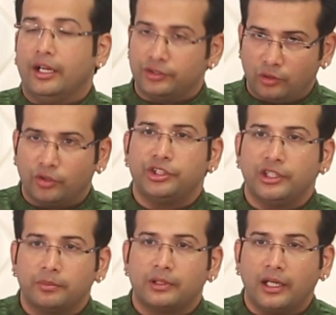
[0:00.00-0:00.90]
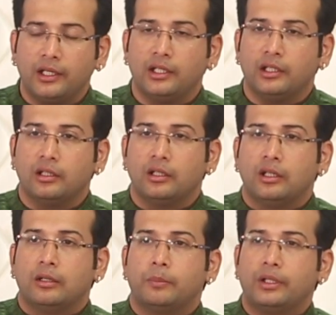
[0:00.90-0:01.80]
एस्ट्रोलॉजी ये बताएगी
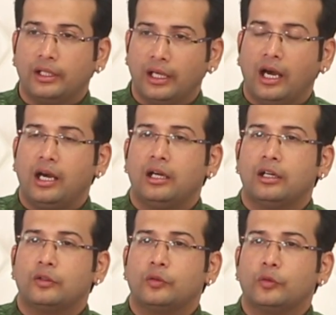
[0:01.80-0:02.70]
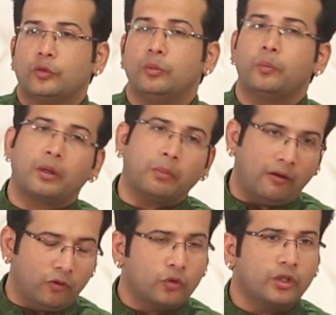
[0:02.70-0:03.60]
पर क्या उन
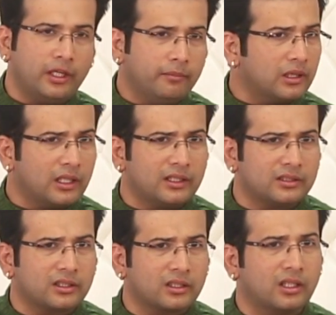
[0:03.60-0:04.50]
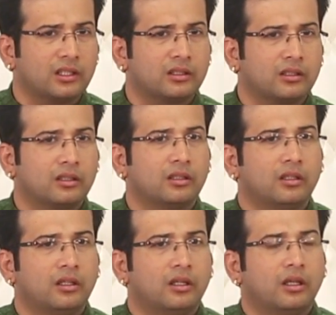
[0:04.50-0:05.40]
प्रभावों को नहीं बदला जा सकता
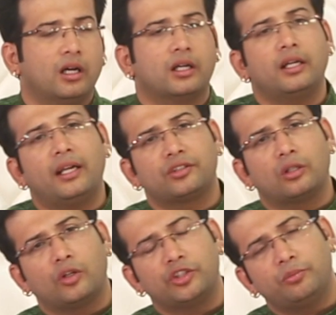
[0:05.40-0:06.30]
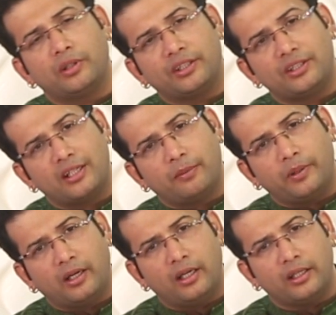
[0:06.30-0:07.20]
अगर एस्ट्रोलॉजी में किसी के
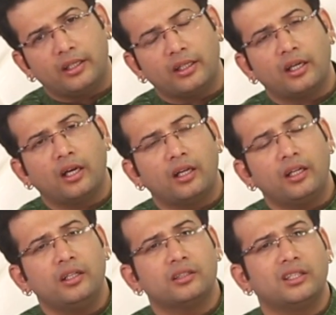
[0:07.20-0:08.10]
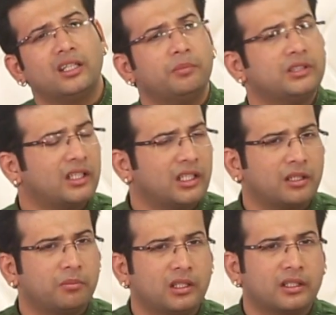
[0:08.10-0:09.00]
पीड़ा लिखी है अरे जेल में जाने
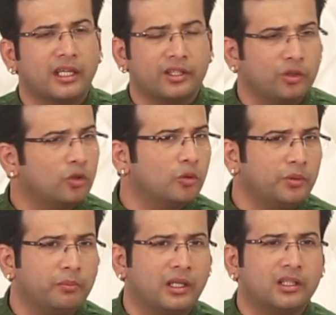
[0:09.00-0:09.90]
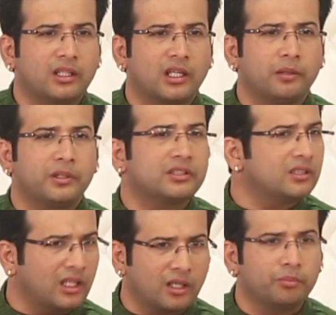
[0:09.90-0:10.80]
के बाद कैदियों को भी मेहनत करने पर
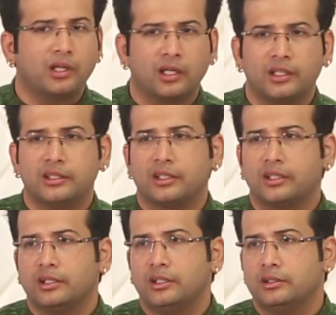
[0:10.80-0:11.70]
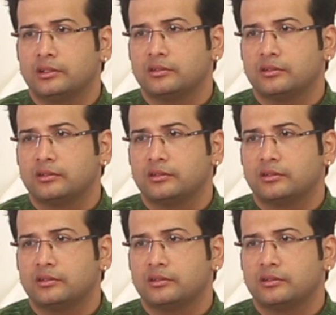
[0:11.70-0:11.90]
सज़ा कम कर दी जाती है